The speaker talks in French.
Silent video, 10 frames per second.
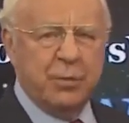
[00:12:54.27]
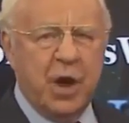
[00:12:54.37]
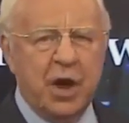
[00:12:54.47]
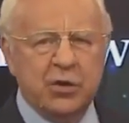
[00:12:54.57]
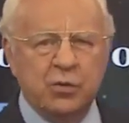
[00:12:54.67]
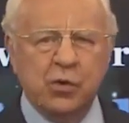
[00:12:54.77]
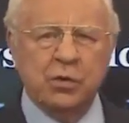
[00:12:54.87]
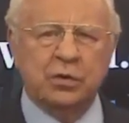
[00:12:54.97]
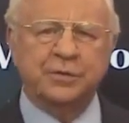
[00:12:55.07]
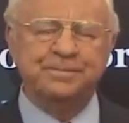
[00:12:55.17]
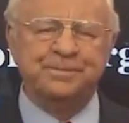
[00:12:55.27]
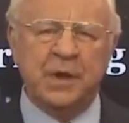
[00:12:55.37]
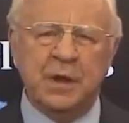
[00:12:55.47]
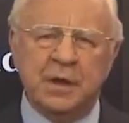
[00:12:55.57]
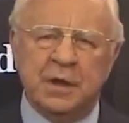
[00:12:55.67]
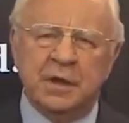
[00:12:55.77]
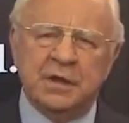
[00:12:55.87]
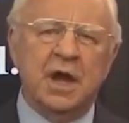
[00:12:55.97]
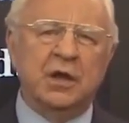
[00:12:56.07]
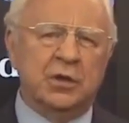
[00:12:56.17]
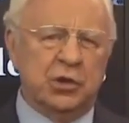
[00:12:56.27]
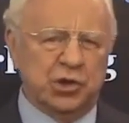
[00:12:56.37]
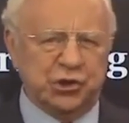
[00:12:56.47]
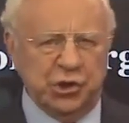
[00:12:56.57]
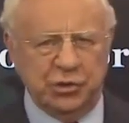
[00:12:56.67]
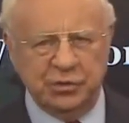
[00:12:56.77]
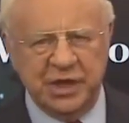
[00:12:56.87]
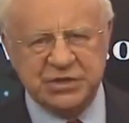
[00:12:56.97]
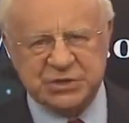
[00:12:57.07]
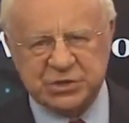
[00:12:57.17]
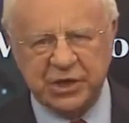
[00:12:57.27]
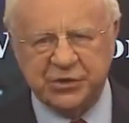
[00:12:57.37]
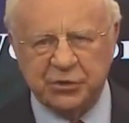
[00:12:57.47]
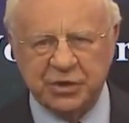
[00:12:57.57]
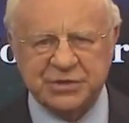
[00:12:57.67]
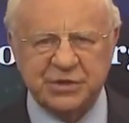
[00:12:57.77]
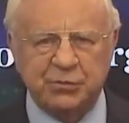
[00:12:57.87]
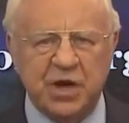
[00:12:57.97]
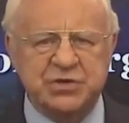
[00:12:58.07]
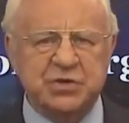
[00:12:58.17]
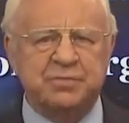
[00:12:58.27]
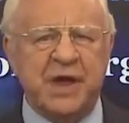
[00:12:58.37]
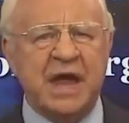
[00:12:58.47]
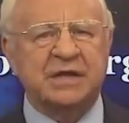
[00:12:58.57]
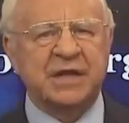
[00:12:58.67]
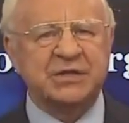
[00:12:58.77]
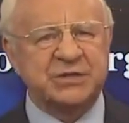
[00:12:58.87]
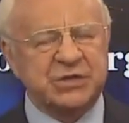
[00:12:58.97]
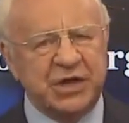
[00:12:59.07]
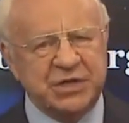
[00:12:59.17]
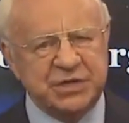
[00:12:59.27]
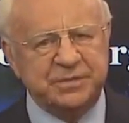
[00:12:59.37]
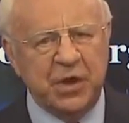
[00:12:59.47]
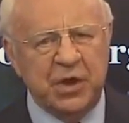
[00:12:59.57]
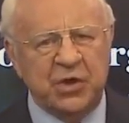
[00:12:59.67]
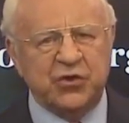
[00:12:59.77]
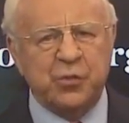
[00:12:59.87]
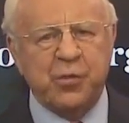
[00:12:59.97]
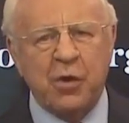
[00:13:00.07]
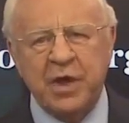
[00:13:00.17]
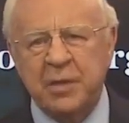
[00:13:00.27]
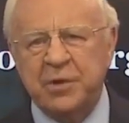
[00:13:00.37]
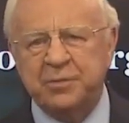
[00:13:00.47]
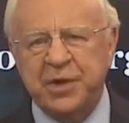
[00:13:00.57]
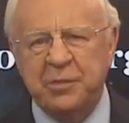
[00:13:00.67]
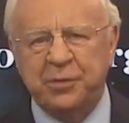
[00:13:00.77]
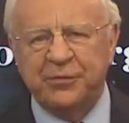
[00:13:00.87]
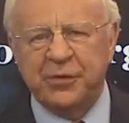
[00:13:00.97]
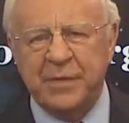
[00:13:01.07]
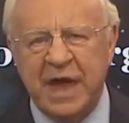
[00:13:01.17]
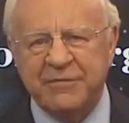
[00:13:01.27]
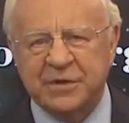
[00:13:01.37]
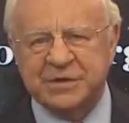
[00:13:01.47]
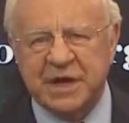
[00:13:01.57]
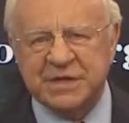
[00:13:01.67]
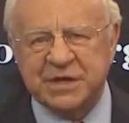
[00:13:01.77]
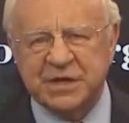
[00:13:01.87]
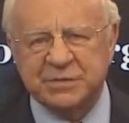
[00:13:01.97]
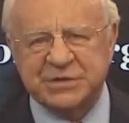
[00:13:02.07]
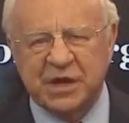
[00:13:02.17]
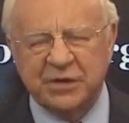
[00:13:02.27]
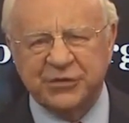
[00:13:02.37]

monde actuel Récemment, la Russie a confirmé une loi interdisant aux marabouts et aux voyants de faire de la publicité.